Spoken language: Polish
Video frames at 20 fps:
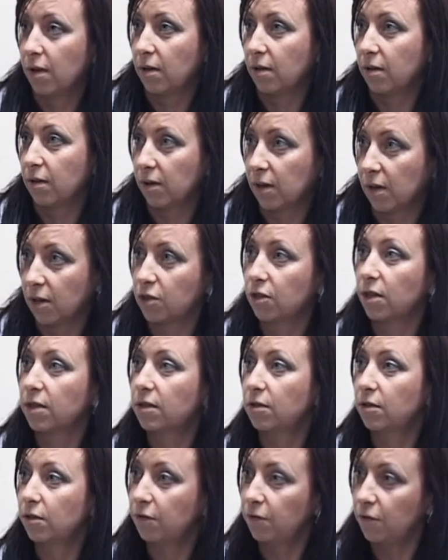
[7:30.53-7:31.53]
E, każde
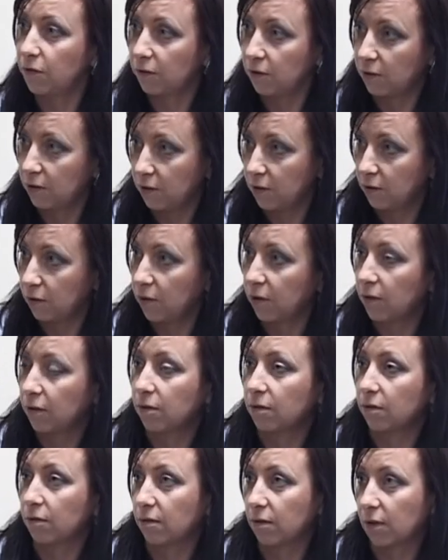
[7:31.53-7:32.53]
z tych kin
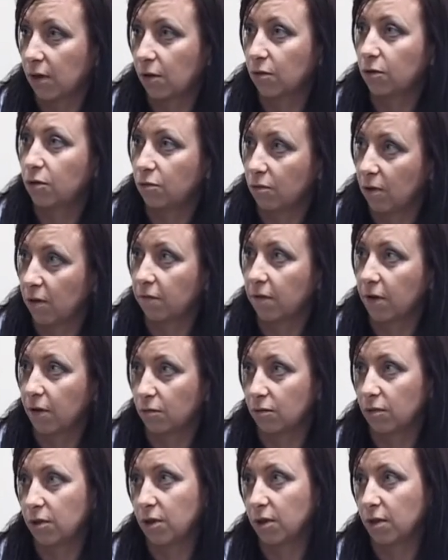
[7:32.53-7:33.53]
e, negocjuje
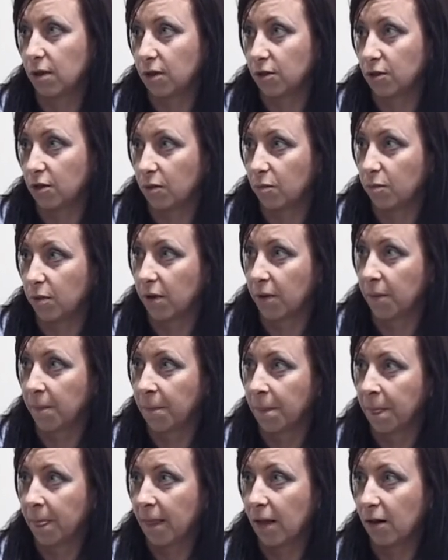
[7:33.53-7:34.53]
warunki dla siebie
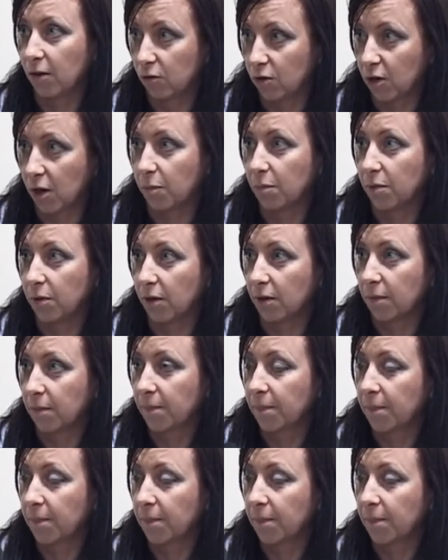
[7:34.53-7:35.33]
odrębnie.